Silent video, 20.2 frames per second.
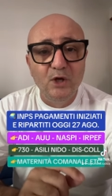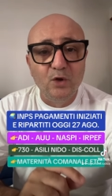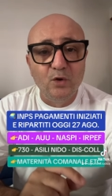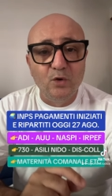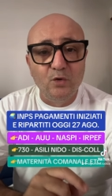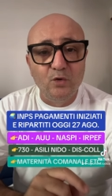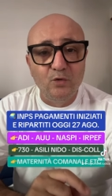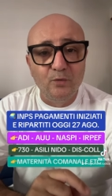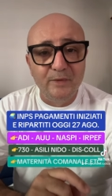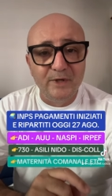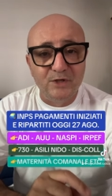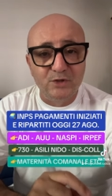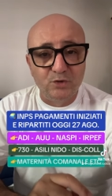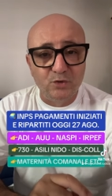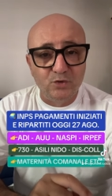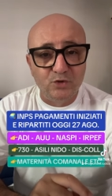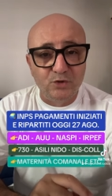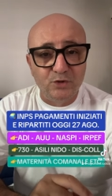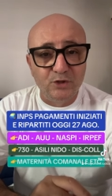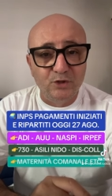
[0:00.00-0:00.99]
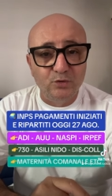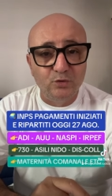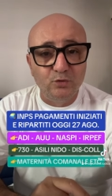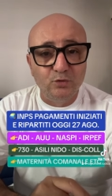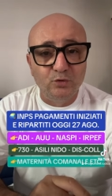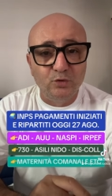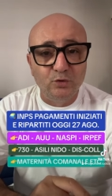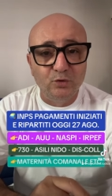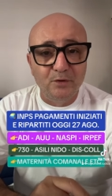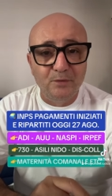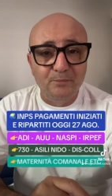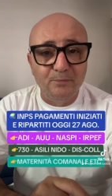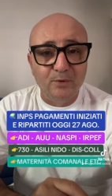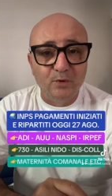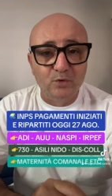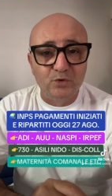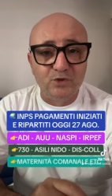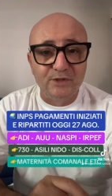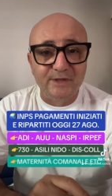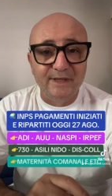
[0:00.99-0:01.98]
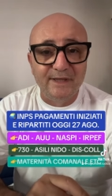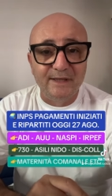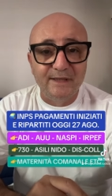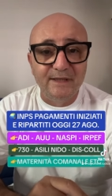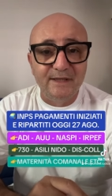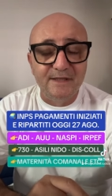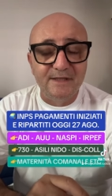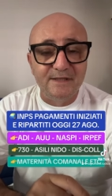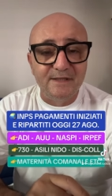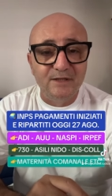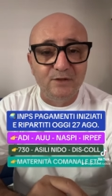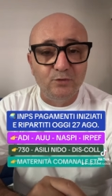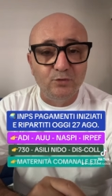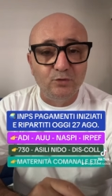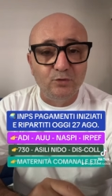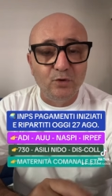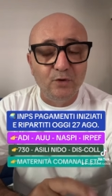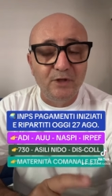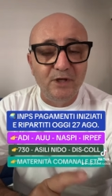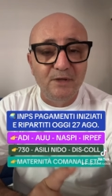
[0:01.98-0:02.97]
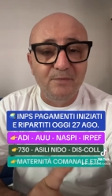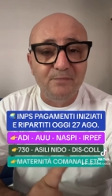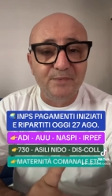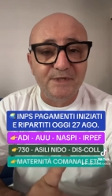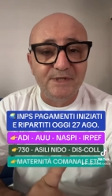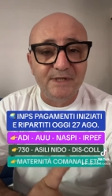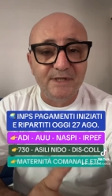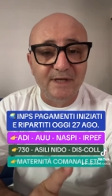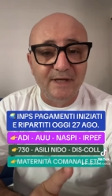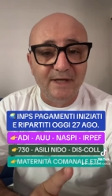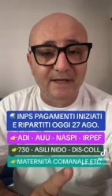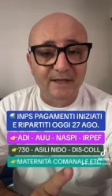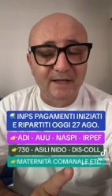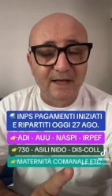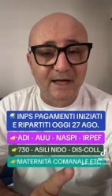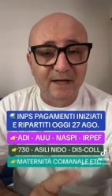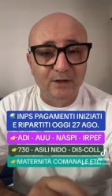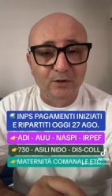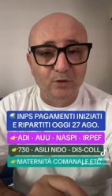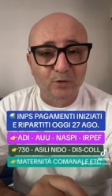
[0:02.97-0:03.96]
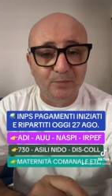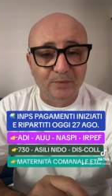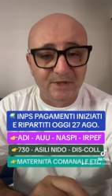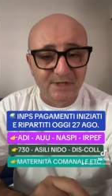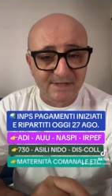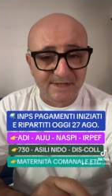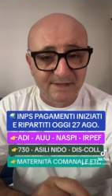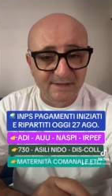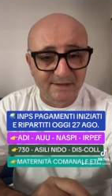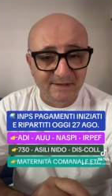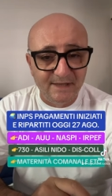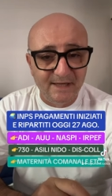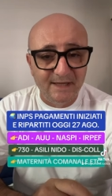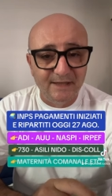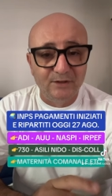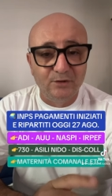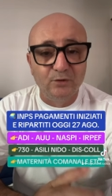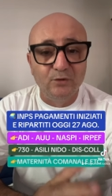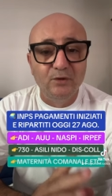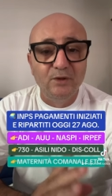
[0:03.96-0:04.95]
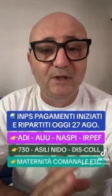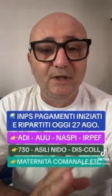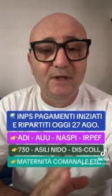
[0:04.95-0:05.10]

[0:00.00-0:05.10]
come sostituto d'imposta all'Istituto INPS ed hanno presentato